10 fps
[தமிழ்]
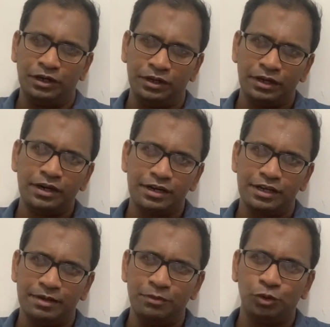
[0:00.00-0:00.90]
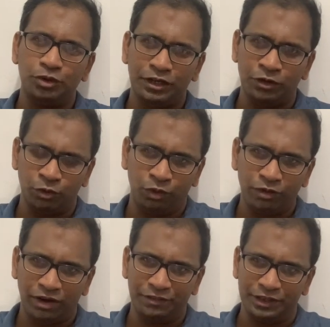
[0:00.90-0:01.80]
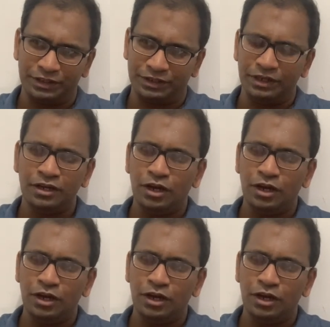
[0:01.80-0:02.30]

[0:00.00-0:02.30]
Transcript: ஹேர்ட் இம்யூனிட்டி உருவாவதற்கு